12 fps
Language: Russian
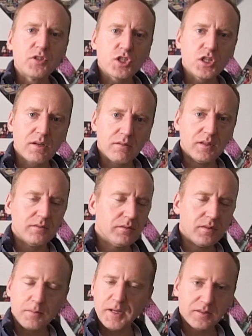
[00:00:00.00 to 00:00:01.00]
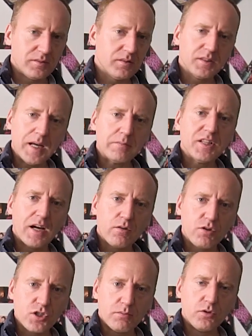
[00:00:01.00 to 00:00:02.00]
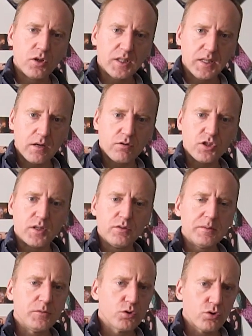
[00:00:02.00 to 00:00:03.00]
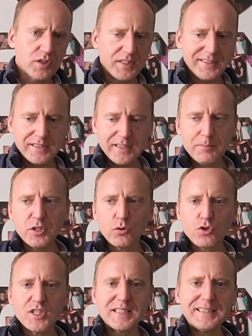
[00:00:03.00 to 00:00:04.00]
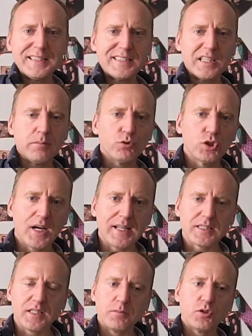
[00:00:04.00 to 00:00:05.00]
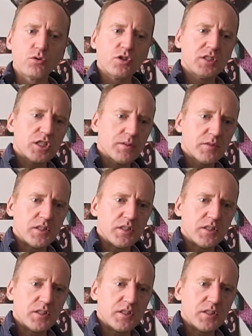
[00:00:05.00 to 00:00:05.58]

там дешевле. Ребят, там дороже, много дороже. им не нужно следить, им не нужно следить за репутацией, им не нужно зачем